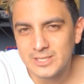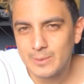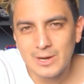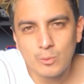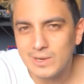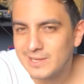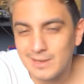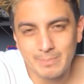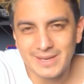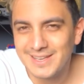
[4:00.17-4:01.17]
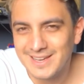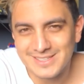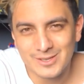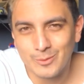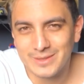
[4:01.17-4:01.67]
llevar cualquier perilla
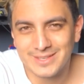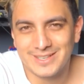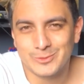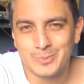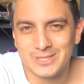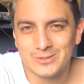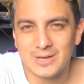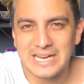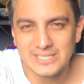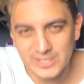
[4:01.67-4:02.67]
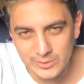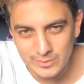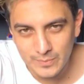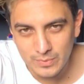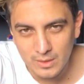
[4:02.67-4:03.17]
que se encuentren a su paso a cero
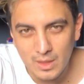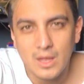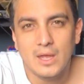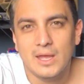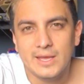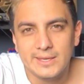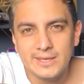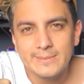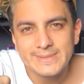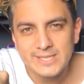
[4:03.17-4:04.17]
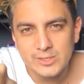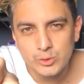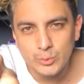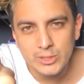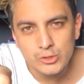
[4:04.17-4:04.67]
¿eh? y empezar a
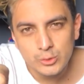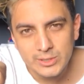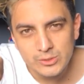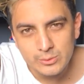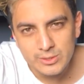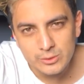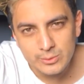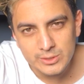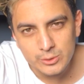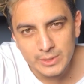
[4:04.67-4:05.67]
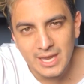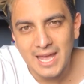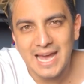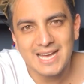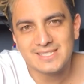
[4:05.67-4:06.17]
subir, subir, subir, subir, subir
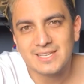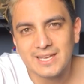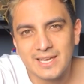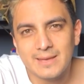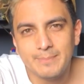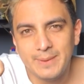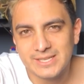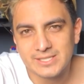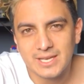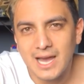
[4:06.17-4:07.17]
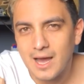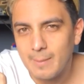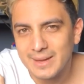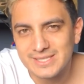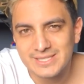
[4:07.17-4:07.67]
hasta que empiece a
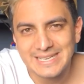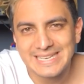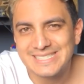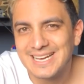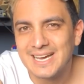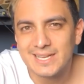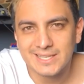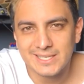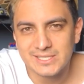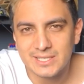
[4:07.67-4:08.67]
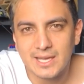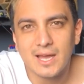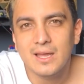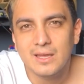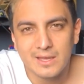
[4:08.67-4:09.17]
aparecer esa
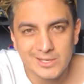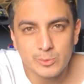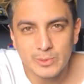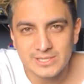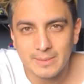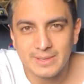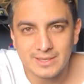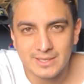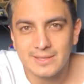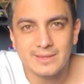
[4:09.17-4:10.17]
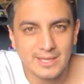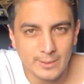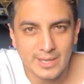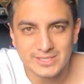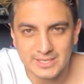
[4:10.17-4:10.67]
característica que supuestamente
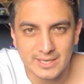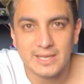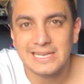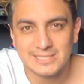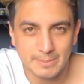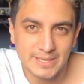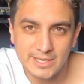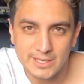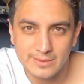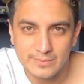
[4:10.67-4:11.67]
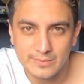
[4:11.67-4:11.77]
debe hacer esa perilla.